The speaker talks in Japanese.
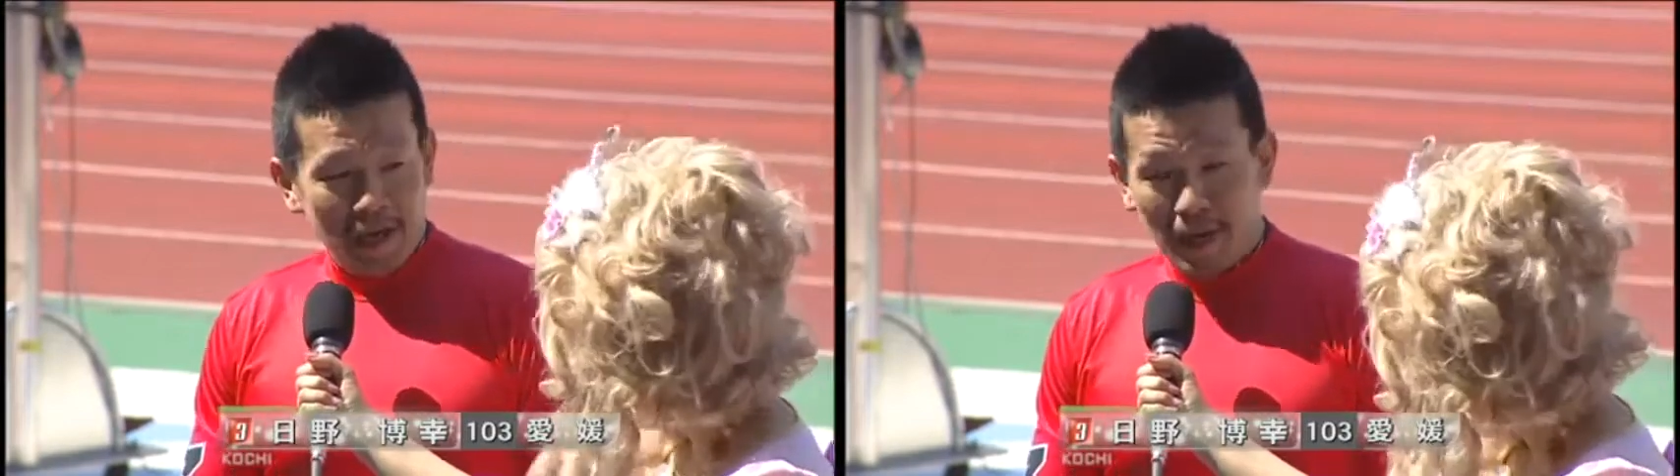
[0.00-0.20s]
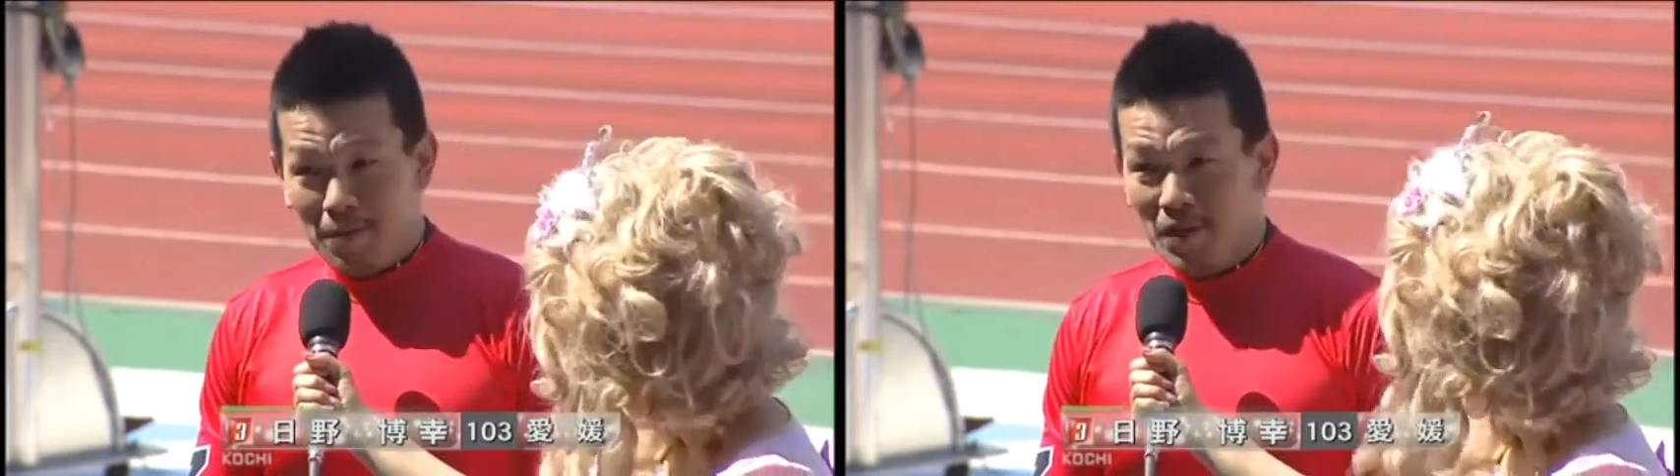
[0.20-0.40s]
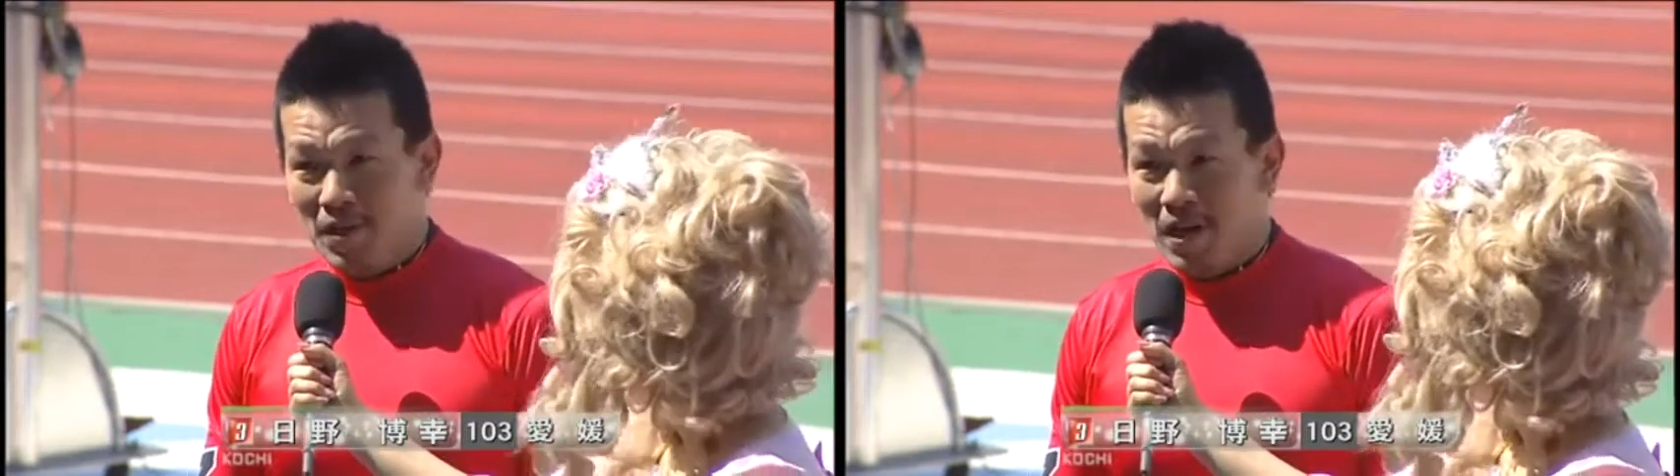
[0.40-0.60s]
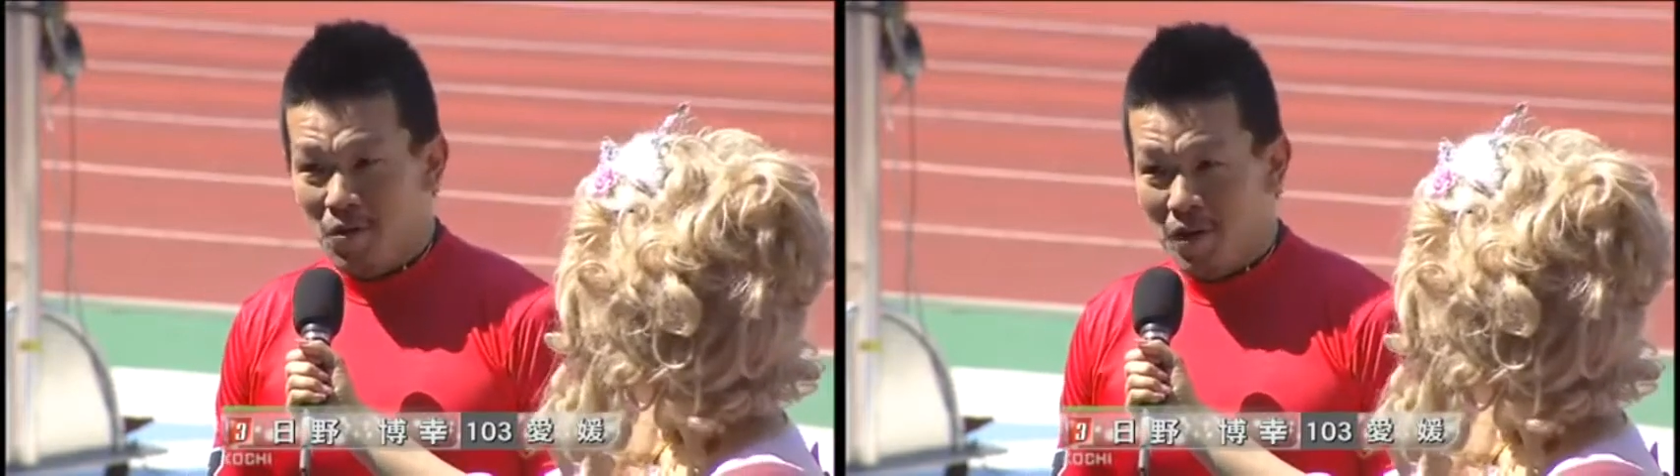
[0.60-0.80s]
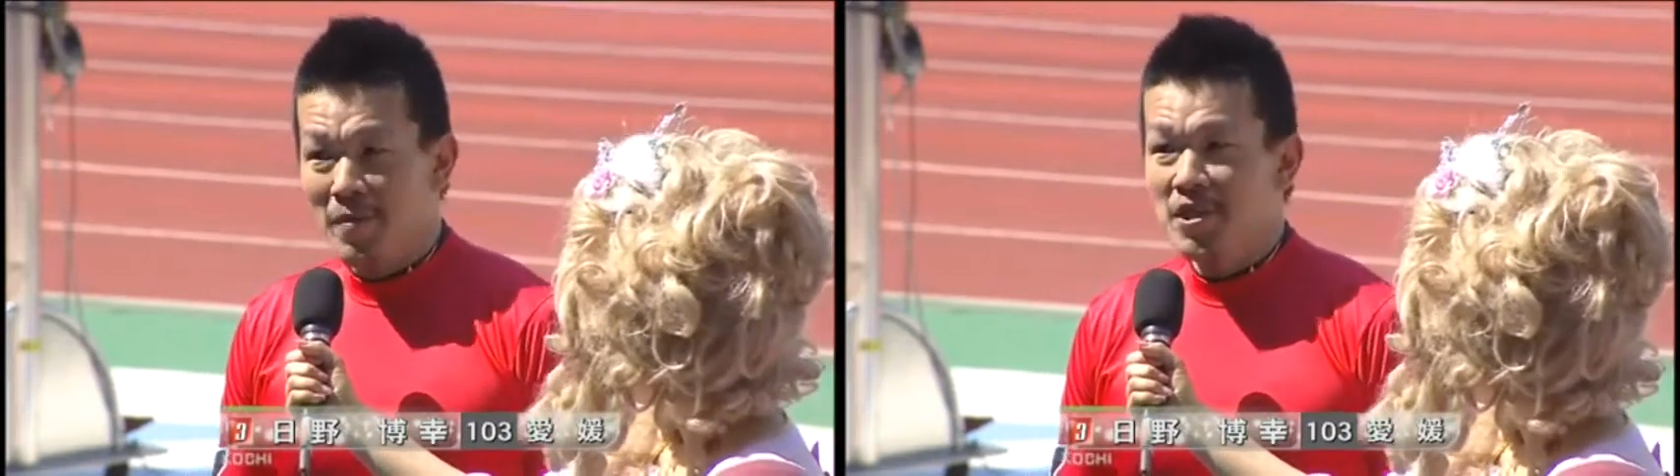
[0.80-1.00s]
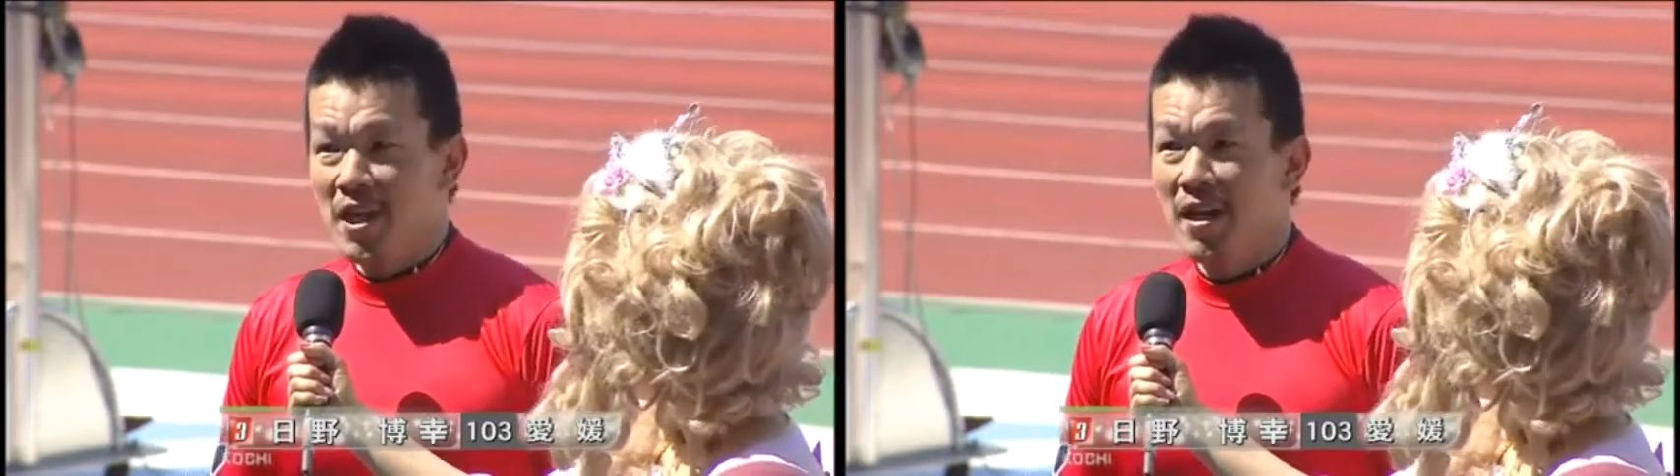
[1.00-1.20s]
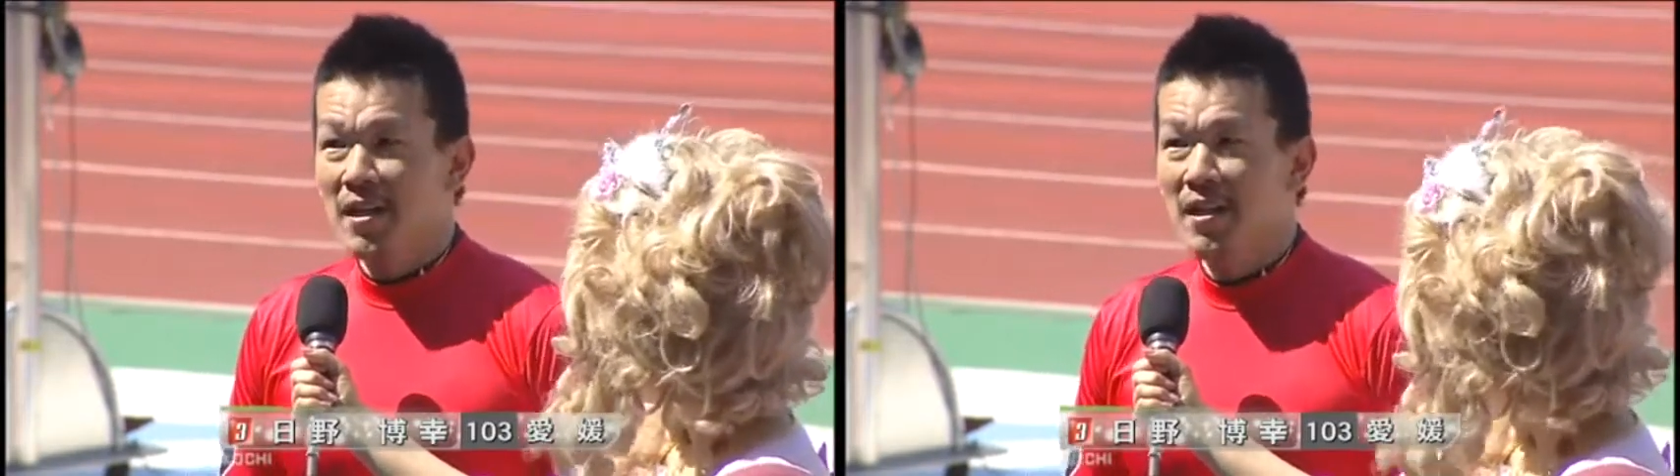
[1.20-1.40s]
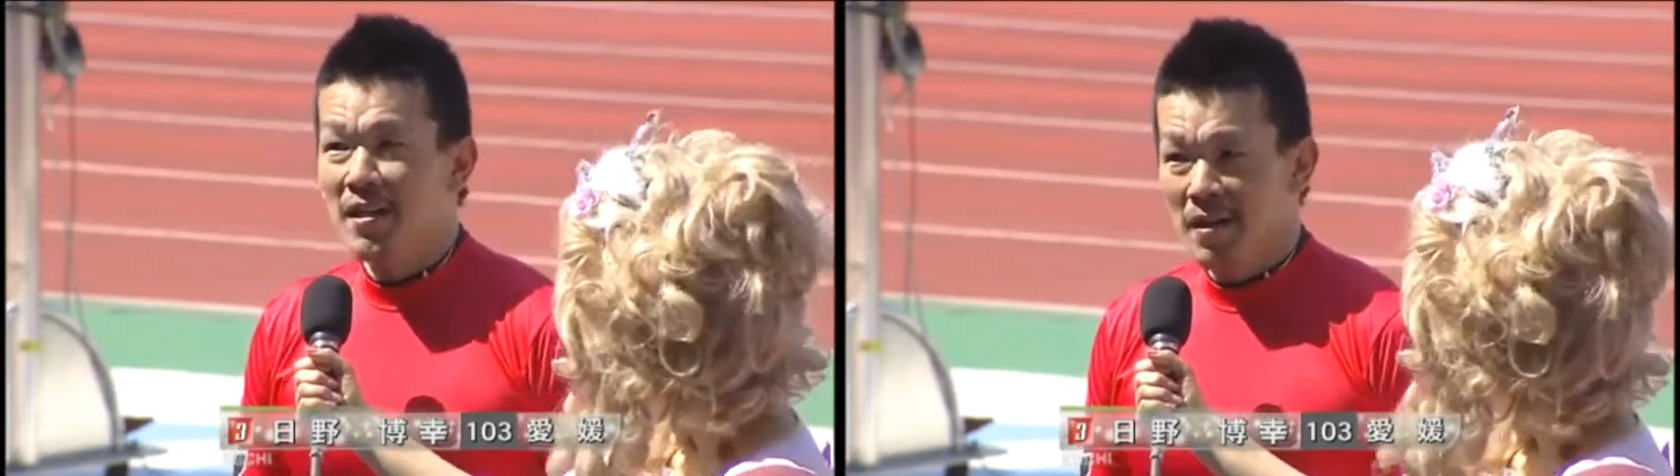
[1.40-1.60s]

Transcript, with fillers: タイミングが遅れました